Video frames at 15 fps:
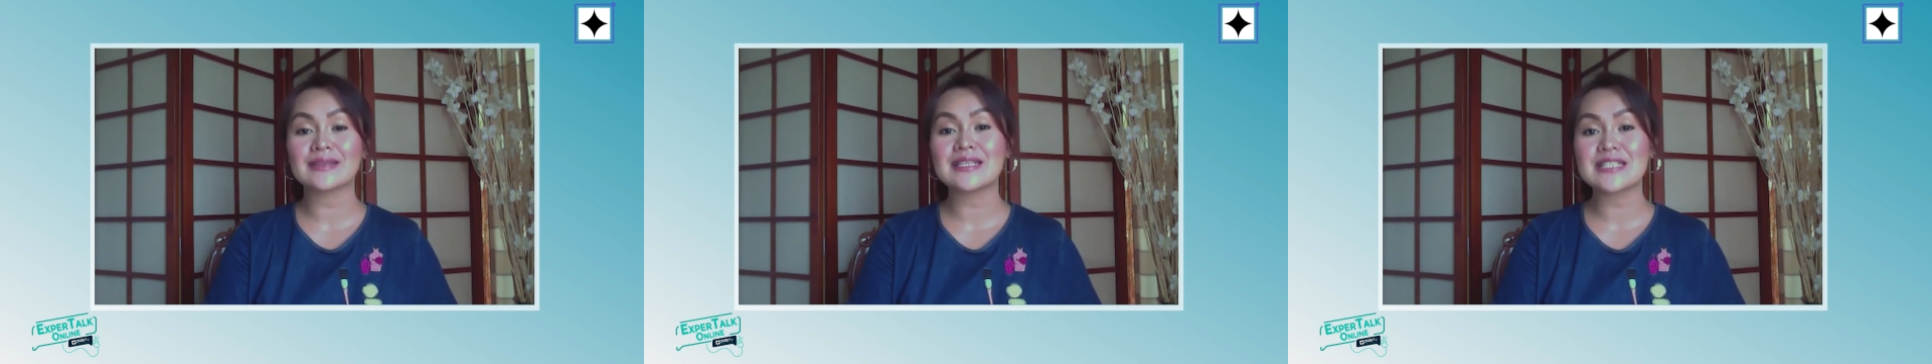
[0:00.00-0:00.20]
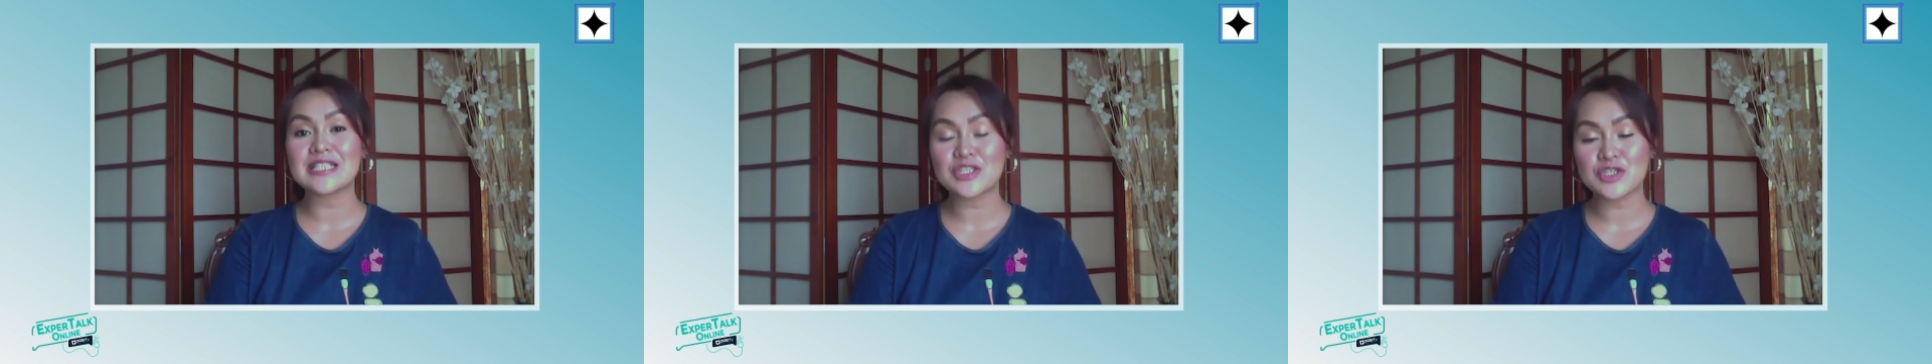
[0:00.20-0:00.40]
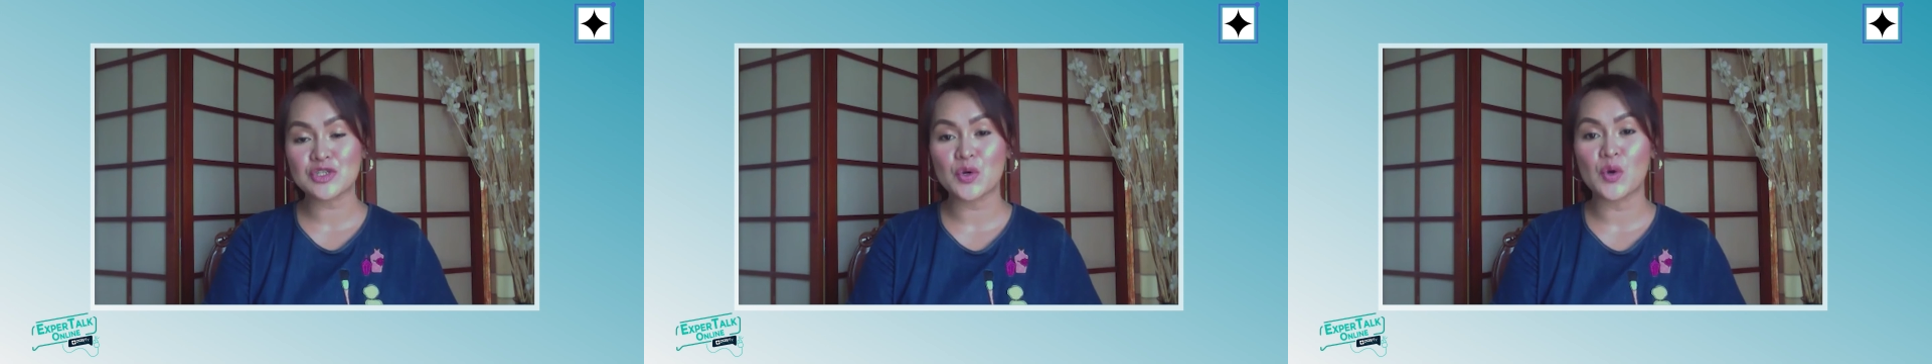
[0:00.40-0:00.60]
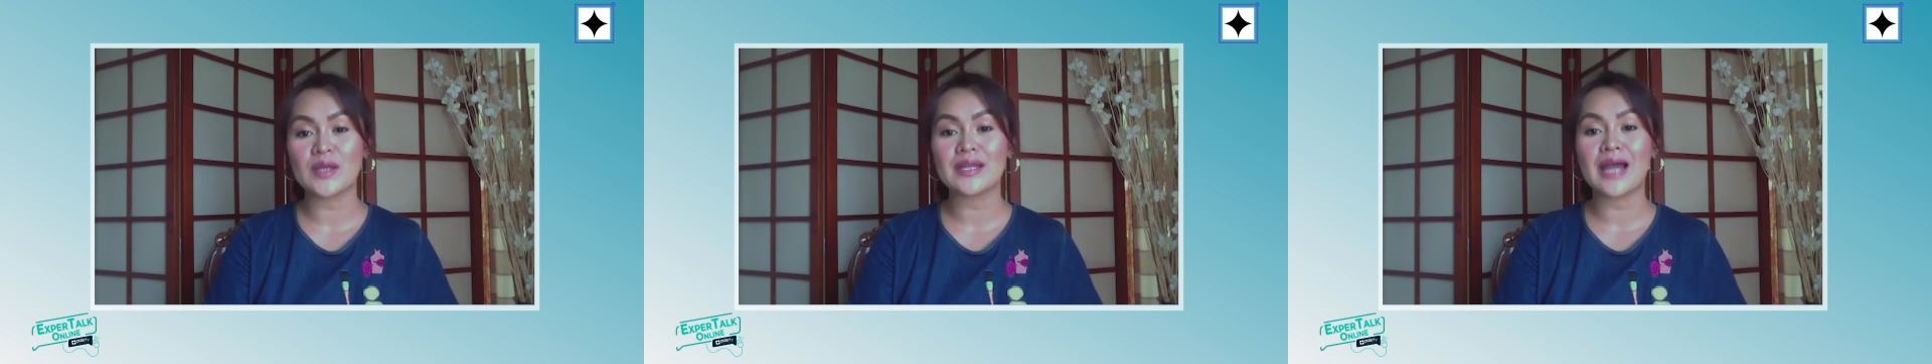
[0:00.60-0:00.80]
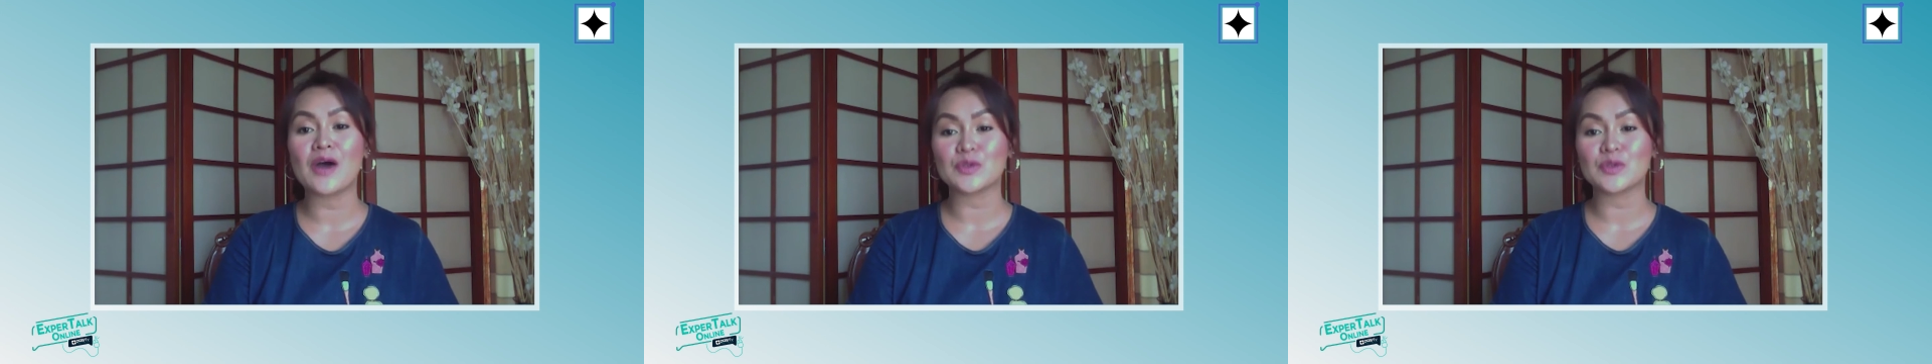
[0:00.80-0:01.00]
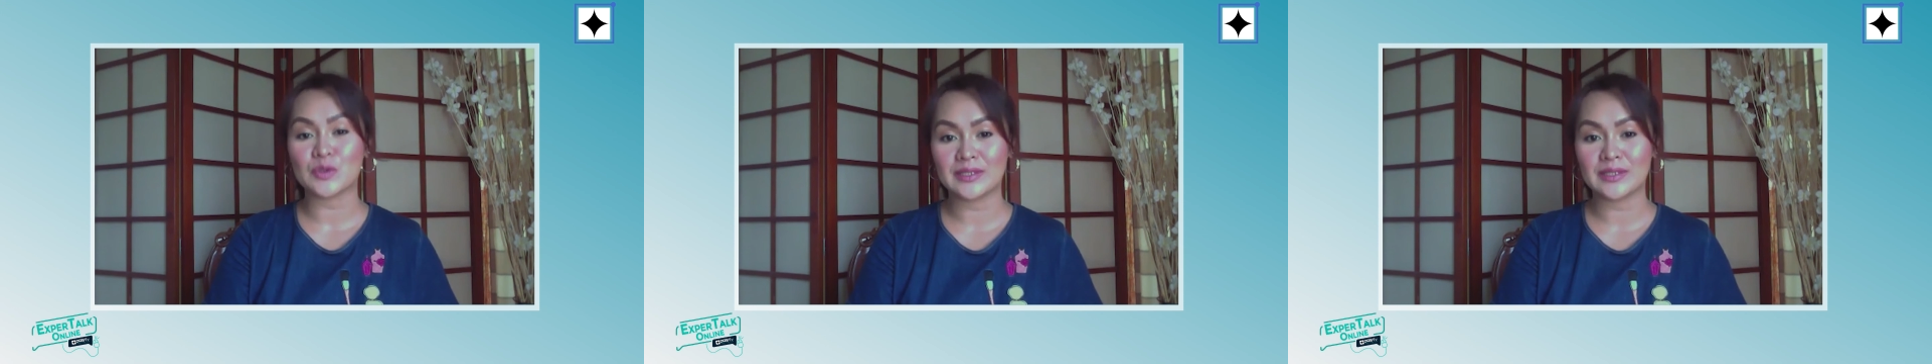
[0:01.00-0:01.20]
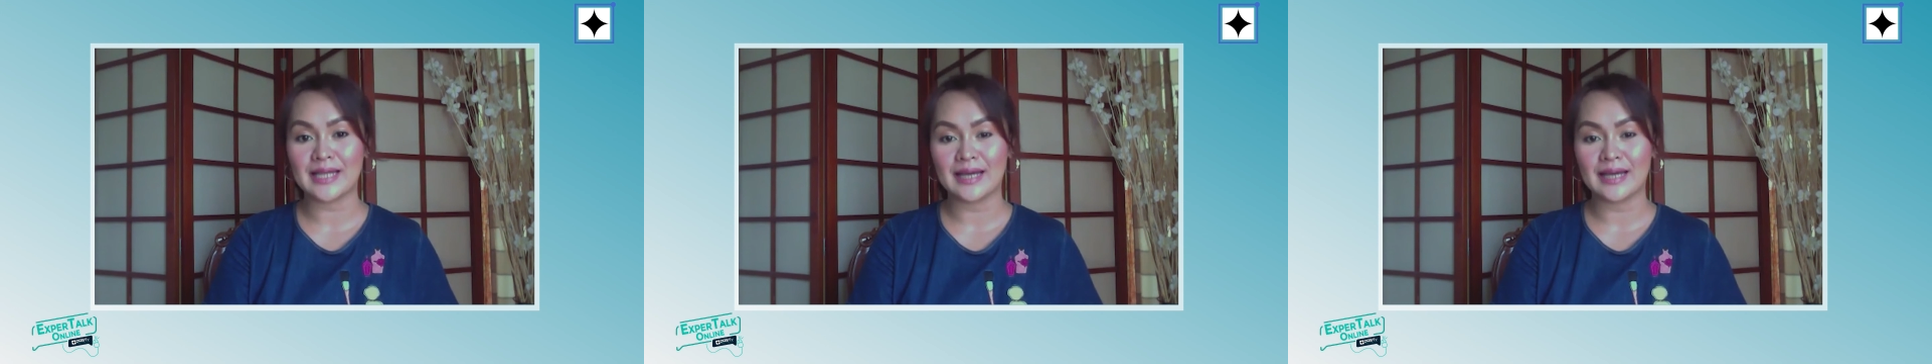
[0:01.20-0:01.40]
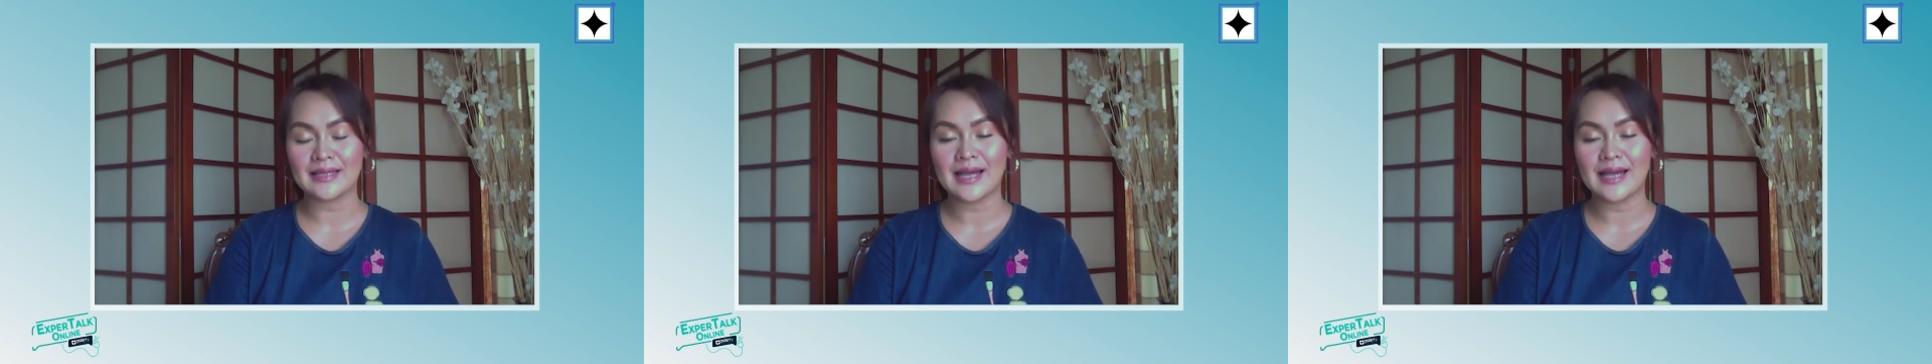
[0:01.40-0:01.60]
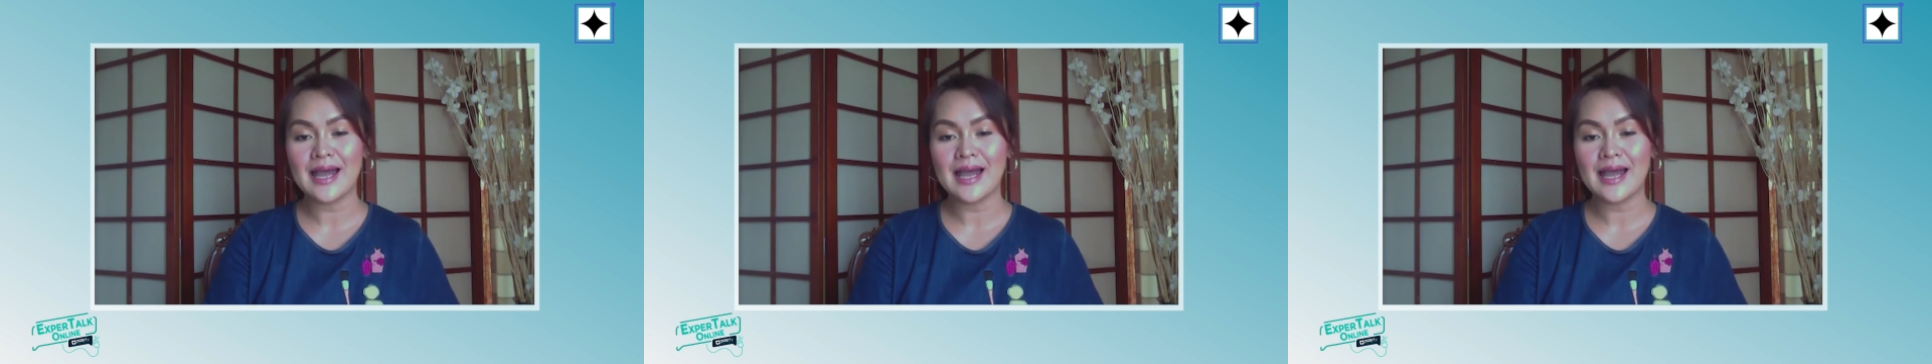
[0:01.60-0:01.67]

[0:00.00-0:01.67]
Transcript: desisyon ang otoridad